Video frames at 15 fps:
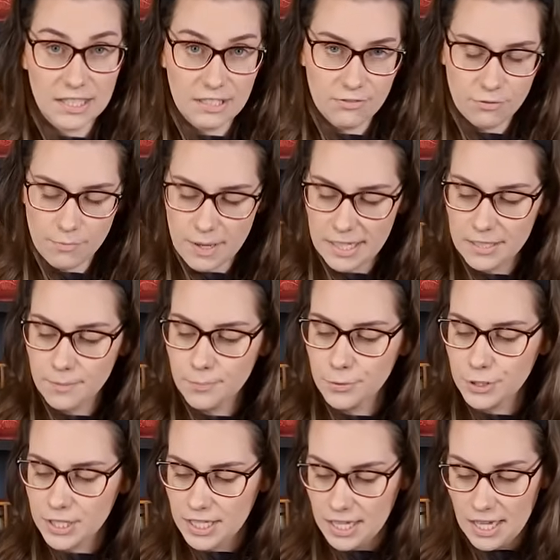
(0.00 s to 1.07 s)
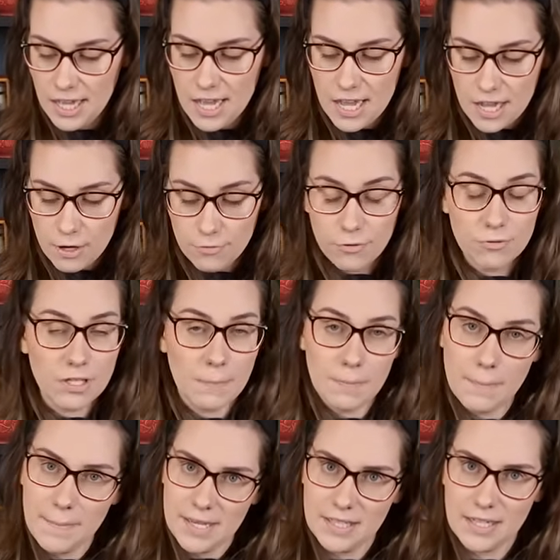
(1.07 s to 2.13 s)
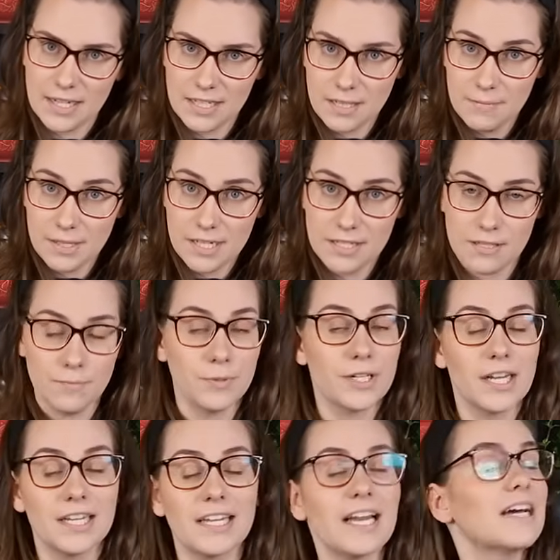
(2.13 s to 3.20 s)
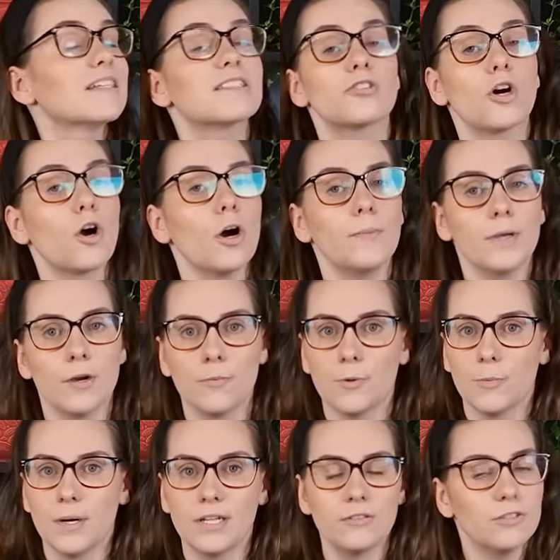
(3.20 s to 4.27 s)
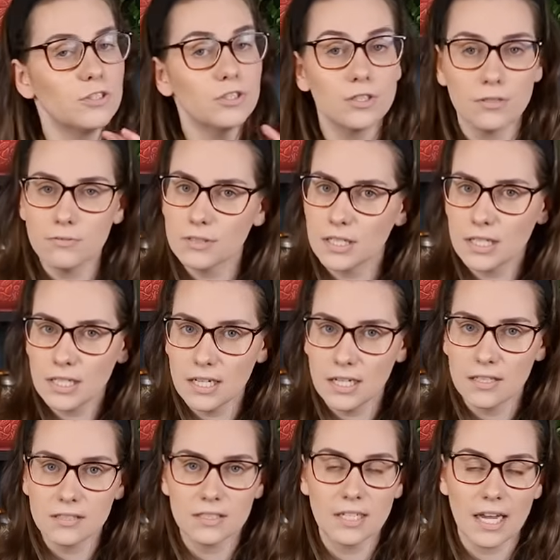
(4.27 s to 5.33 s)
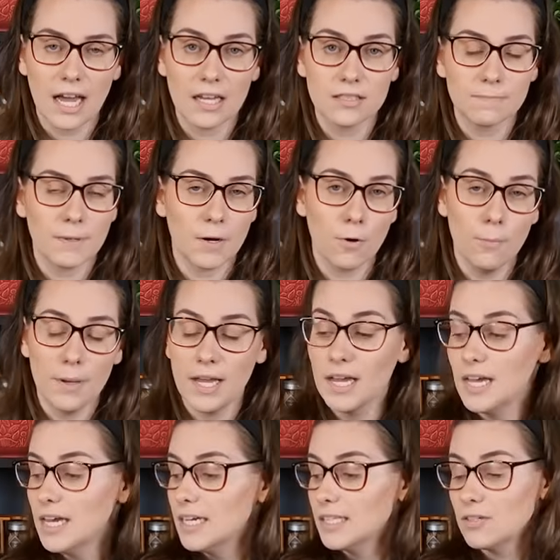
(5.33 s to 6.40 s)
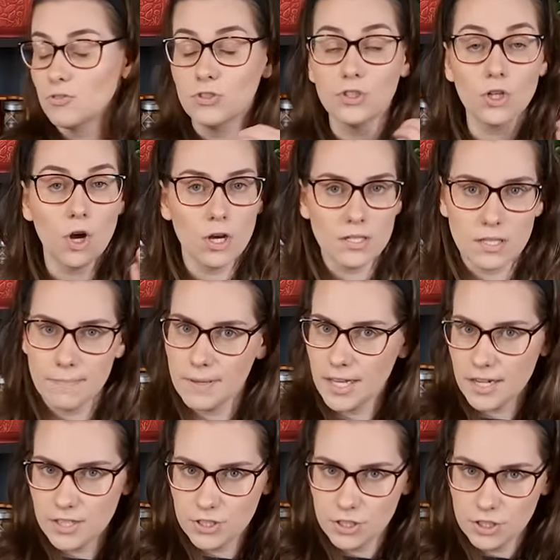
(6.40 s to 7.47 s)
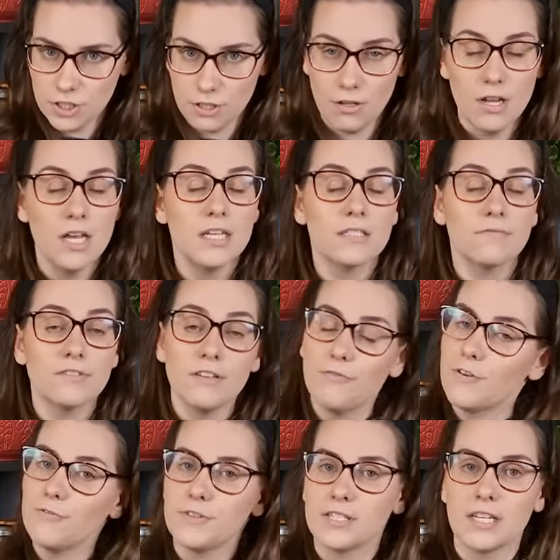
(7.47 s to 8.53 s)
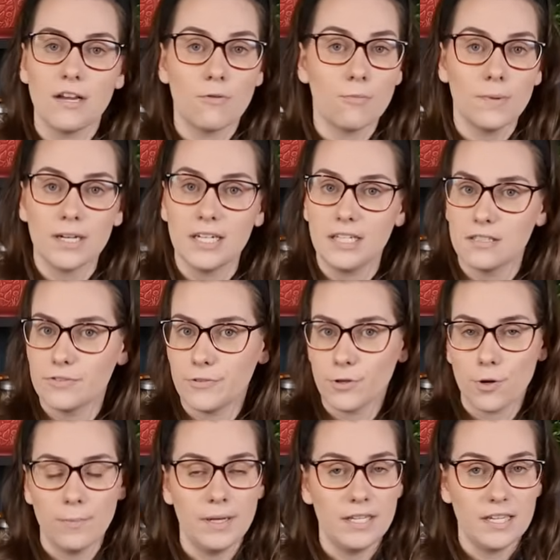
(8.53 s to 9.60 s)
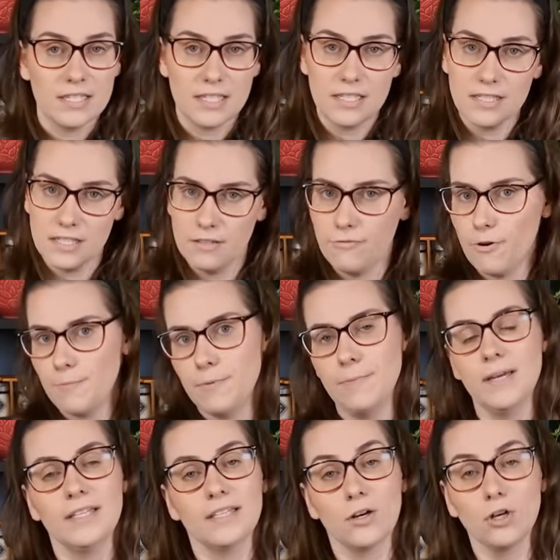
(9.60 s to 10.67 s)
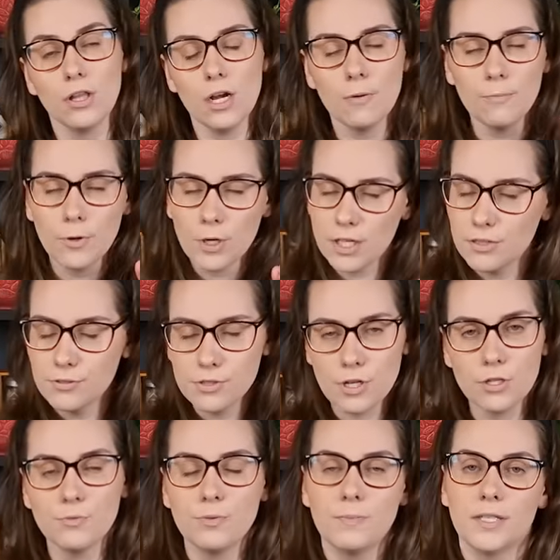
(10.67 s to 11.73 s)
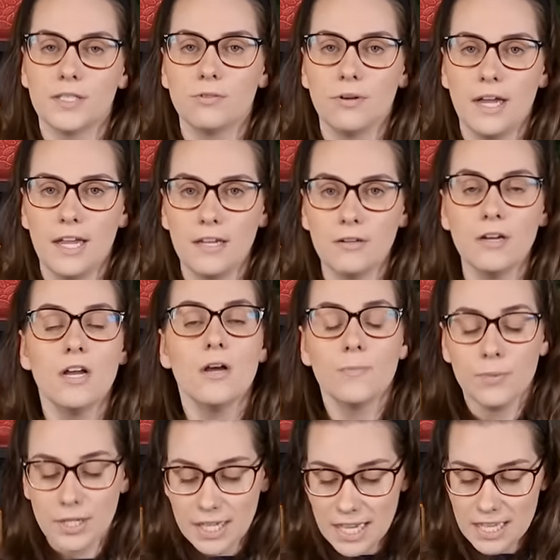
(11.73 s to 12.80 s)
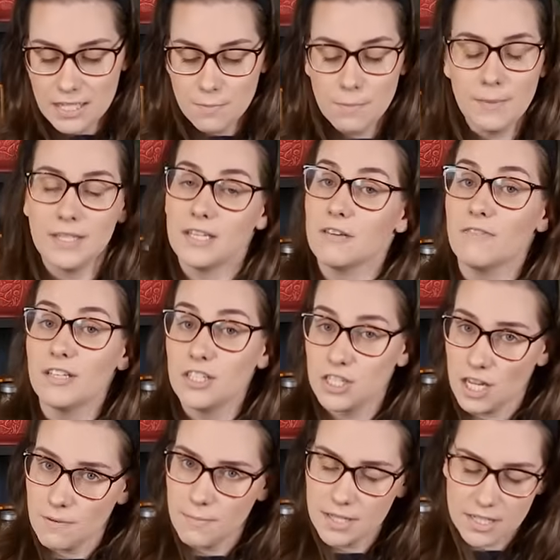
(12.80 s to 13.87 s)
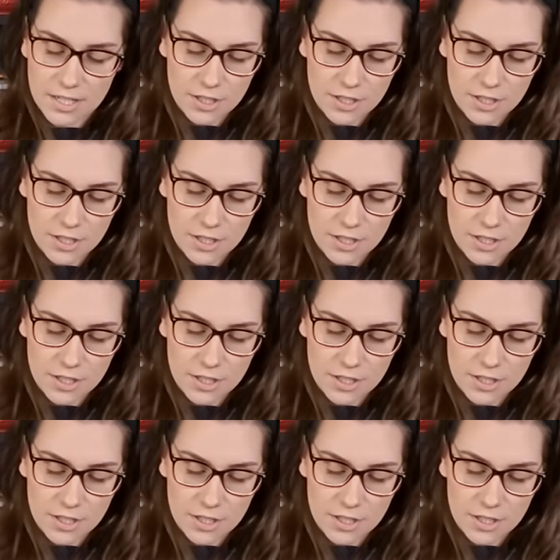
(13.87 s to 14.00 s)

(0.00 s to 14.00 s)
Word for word: a defumada porque eu vou usar pimenta calabresa. Porque aqui em casa só come eu e meu marido. A gente não tem criança em casa para comer. Então a gente gosta bem ardidinho. Se você for fazer e alguma criança for comer e é sensível à pimenta, coloca um pouquinho só de pimenta do reino. Porque é essa pimenta aqui vai deixar ele mais